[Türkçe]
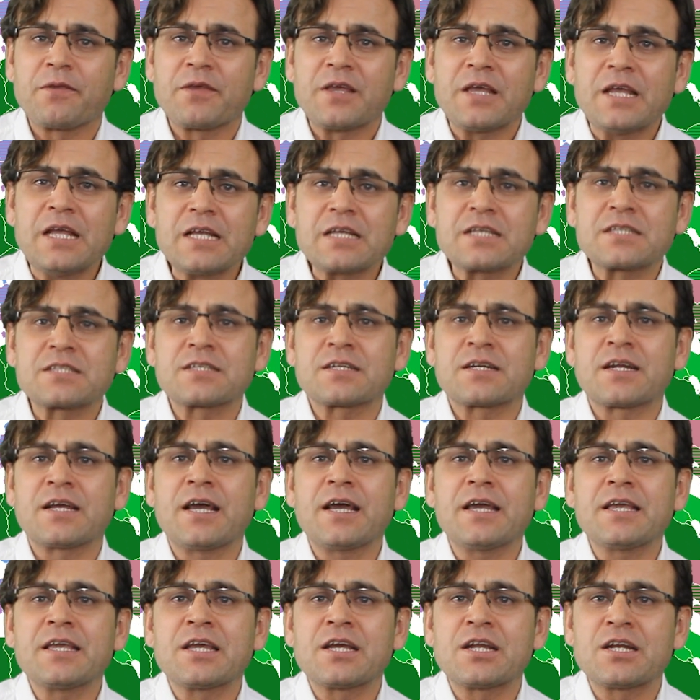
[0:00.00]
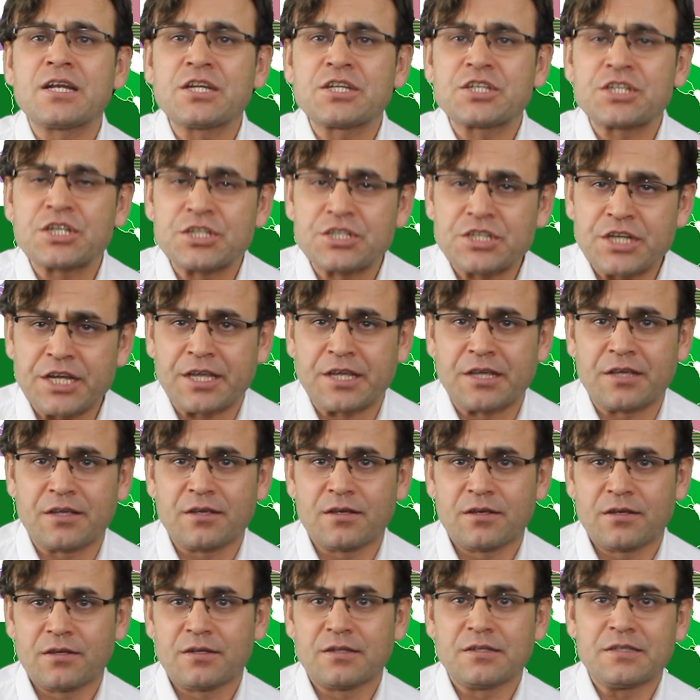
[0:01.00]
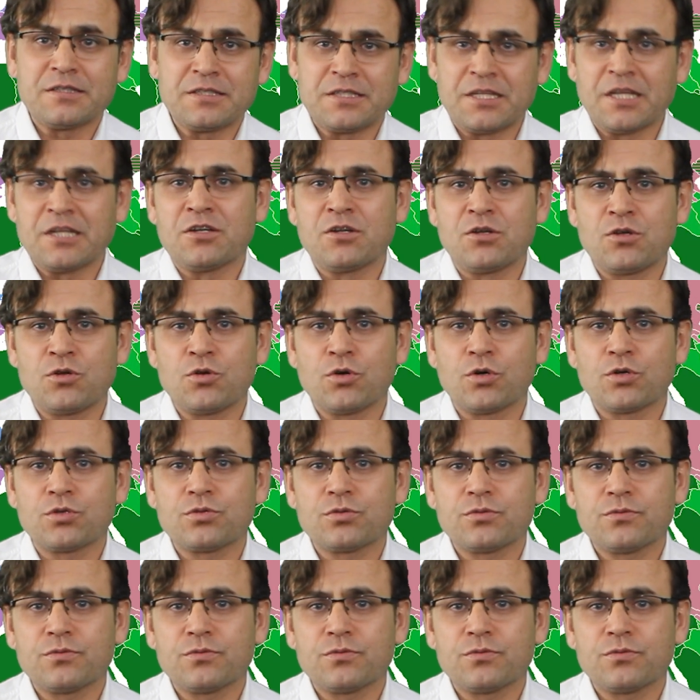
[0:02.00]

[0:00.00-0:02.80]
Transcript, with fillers: ilk sıraya yerleşecek deniliyor.